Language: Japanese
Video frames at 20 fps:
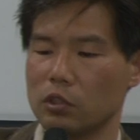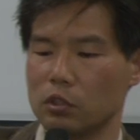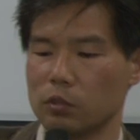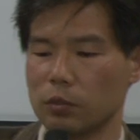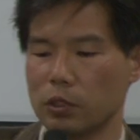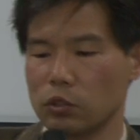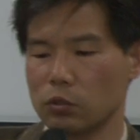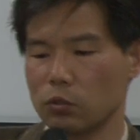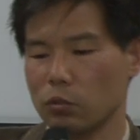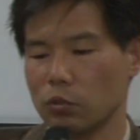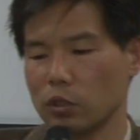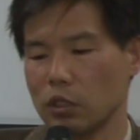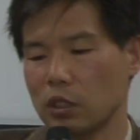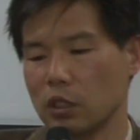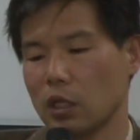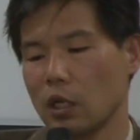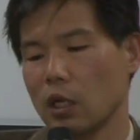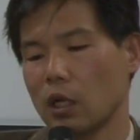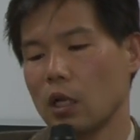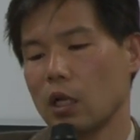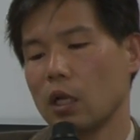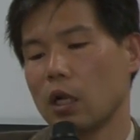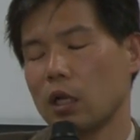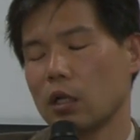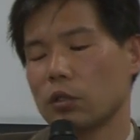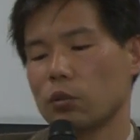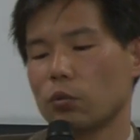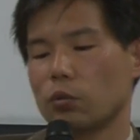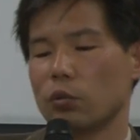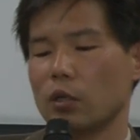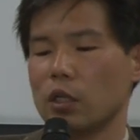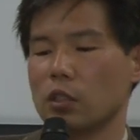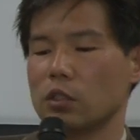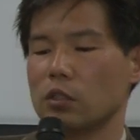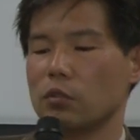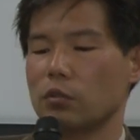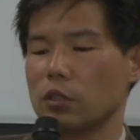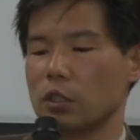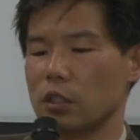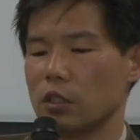つまりそこに表の
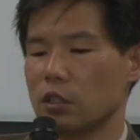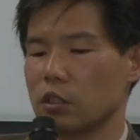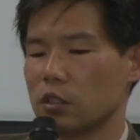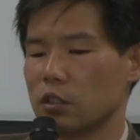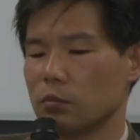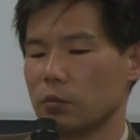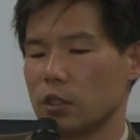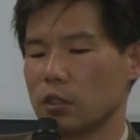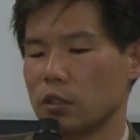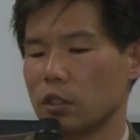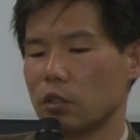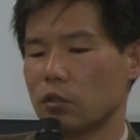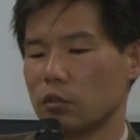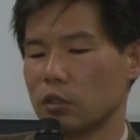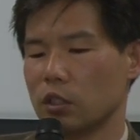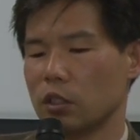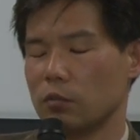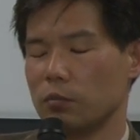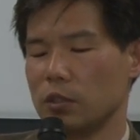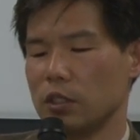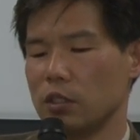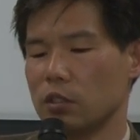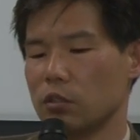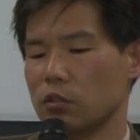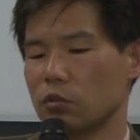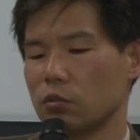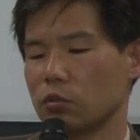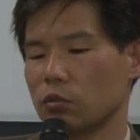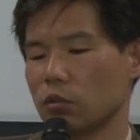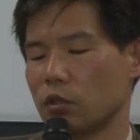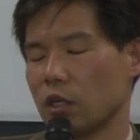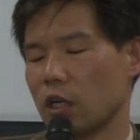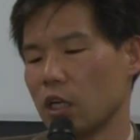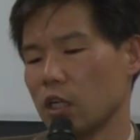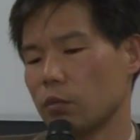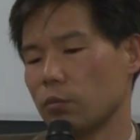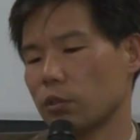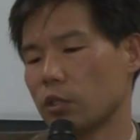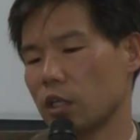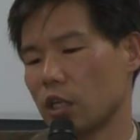8の2に示したように、民族の
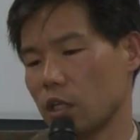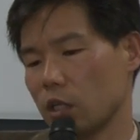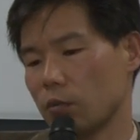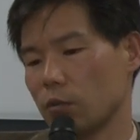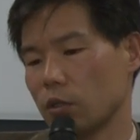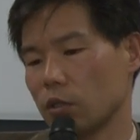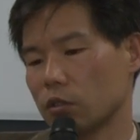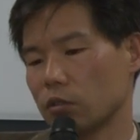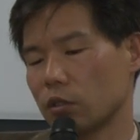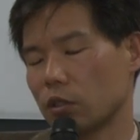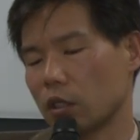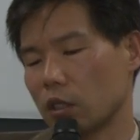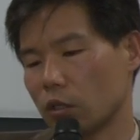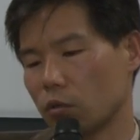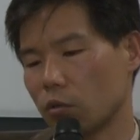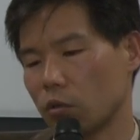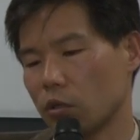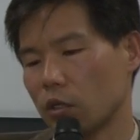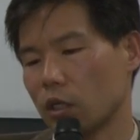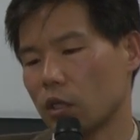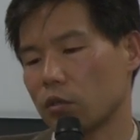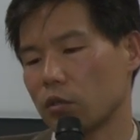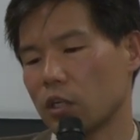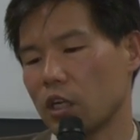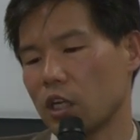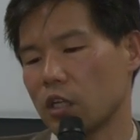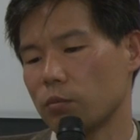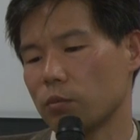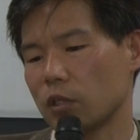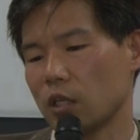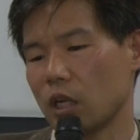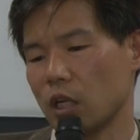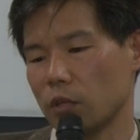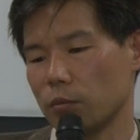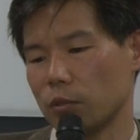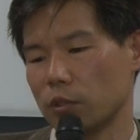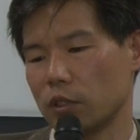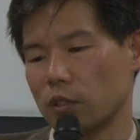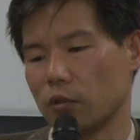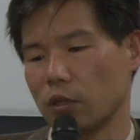外部内部、それから国家の内部
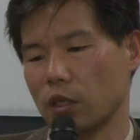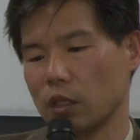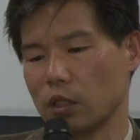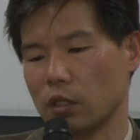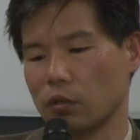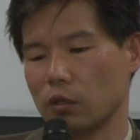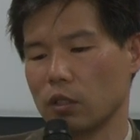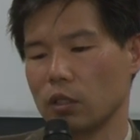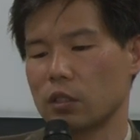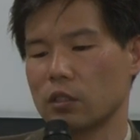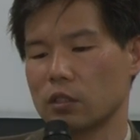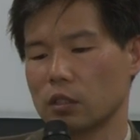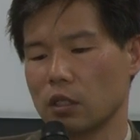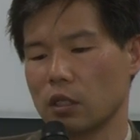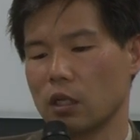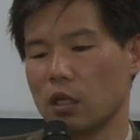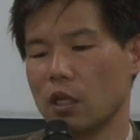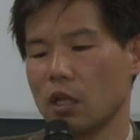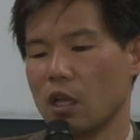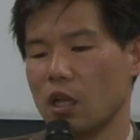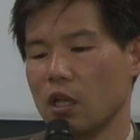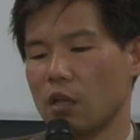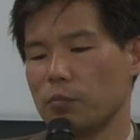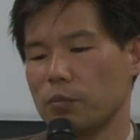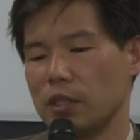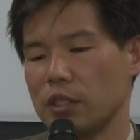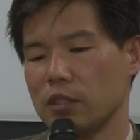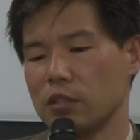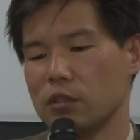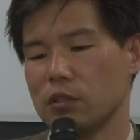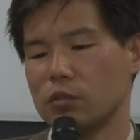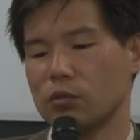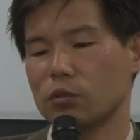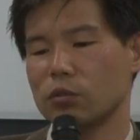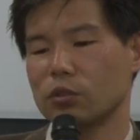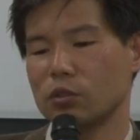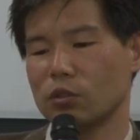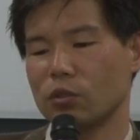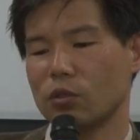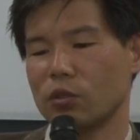外部って分けたわけですが、民
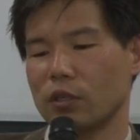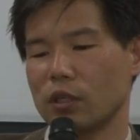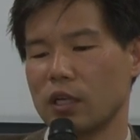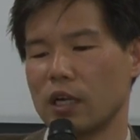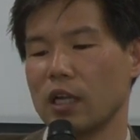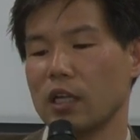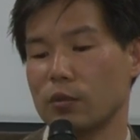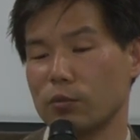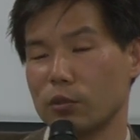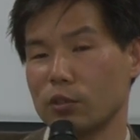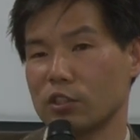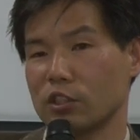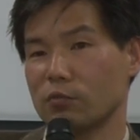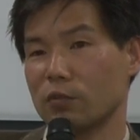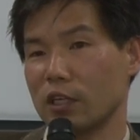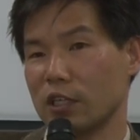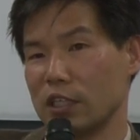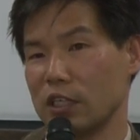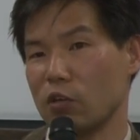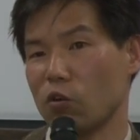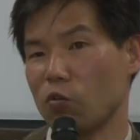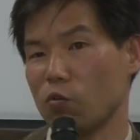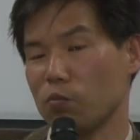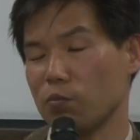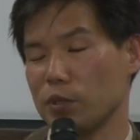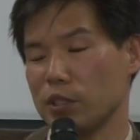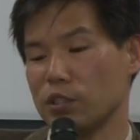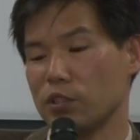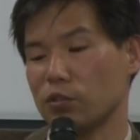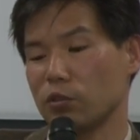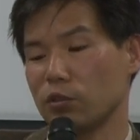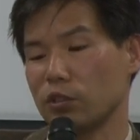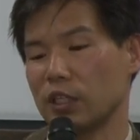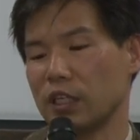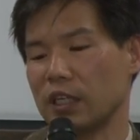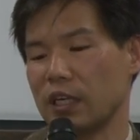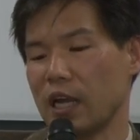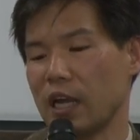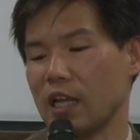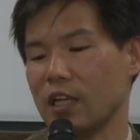族の外部、つまり日本民族
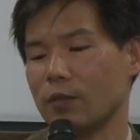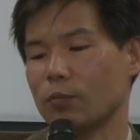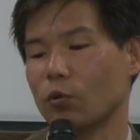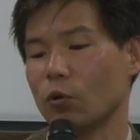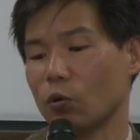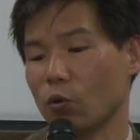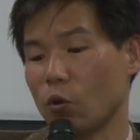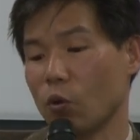でないも